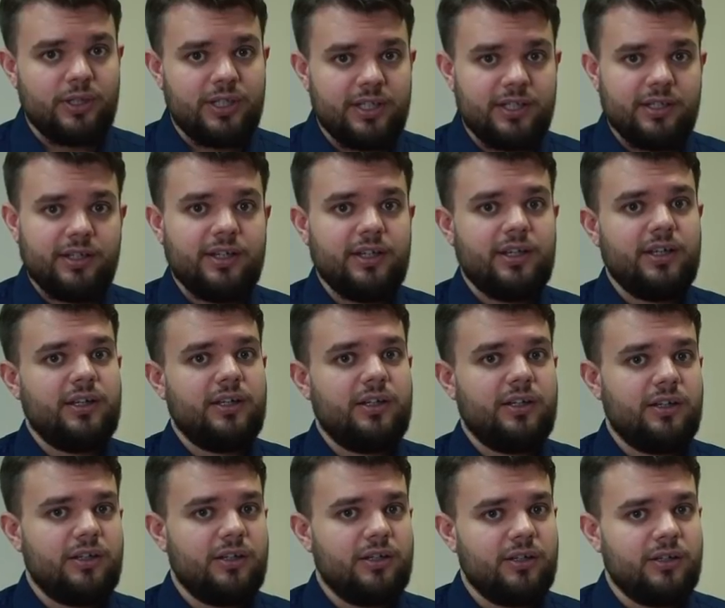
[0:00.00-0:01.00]
и
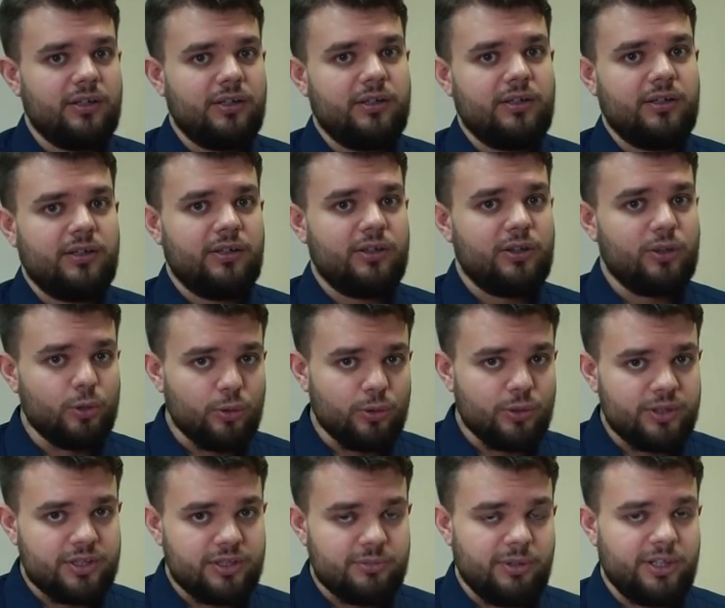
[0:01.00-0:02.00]
то
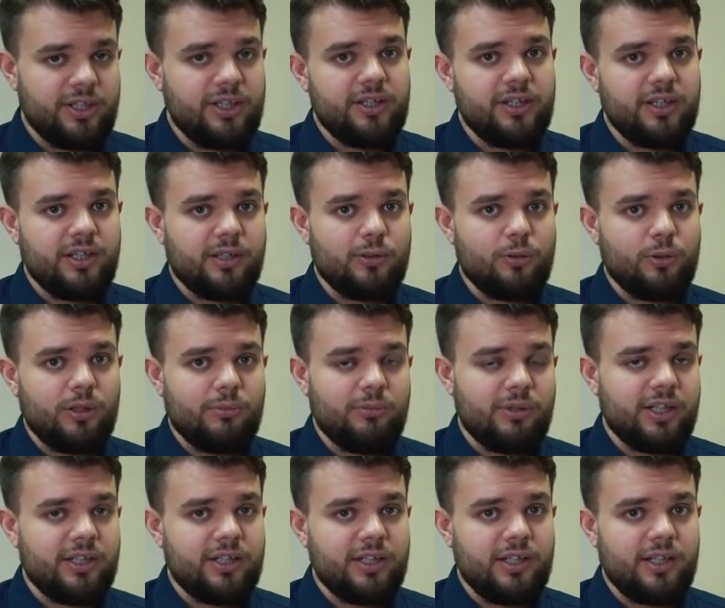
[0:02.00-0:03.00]
изобретение, которое мы
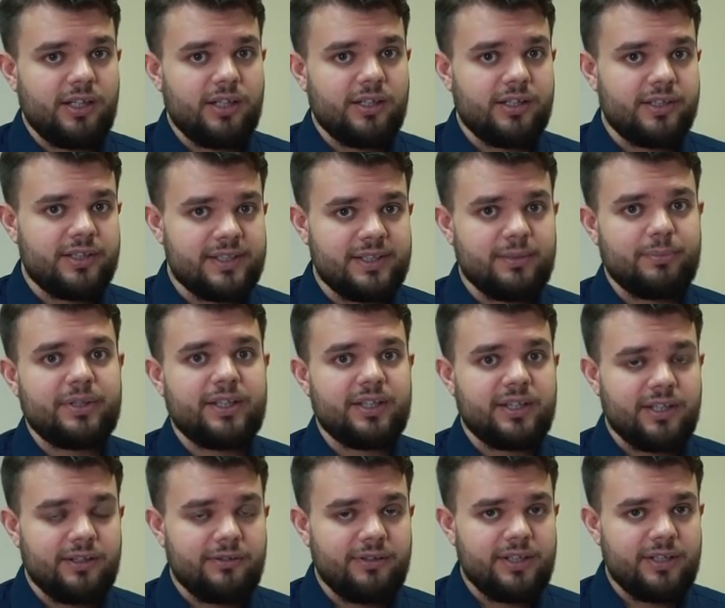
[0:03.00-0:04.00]
хотели
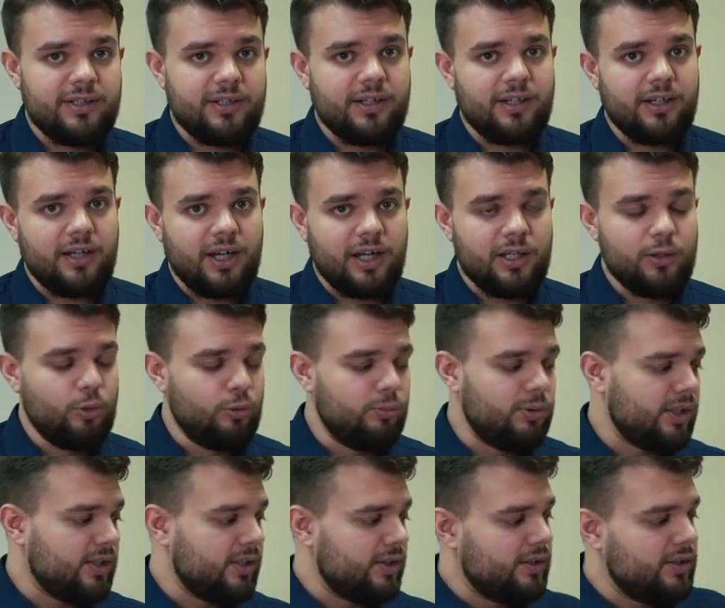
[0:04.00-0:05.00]
запатентовать,
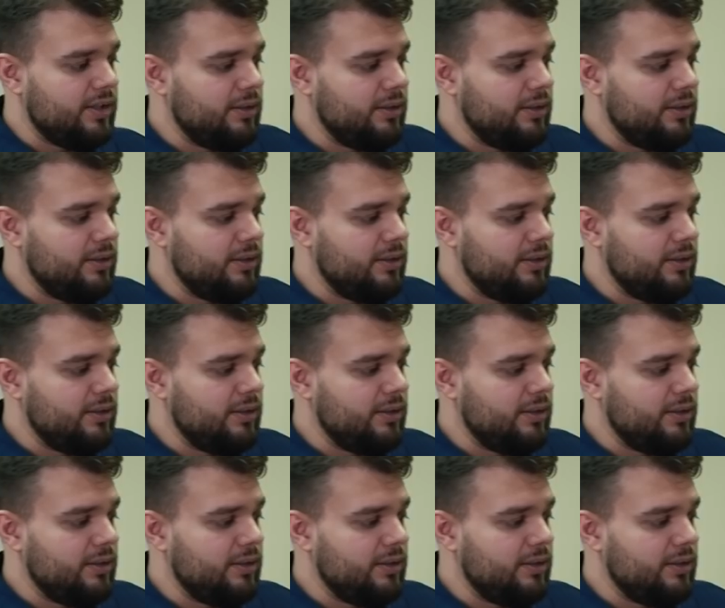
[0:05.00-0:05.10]
одобрено.